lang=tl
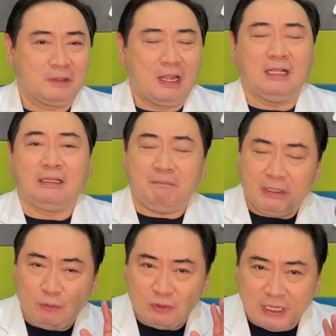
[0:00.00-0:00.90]
At ang
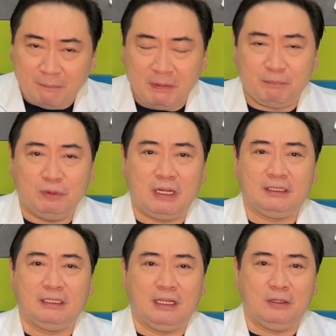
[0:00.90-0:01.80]
pag-uusapan po
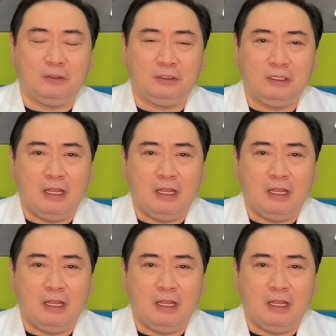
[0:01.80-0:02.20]
natin ngayon,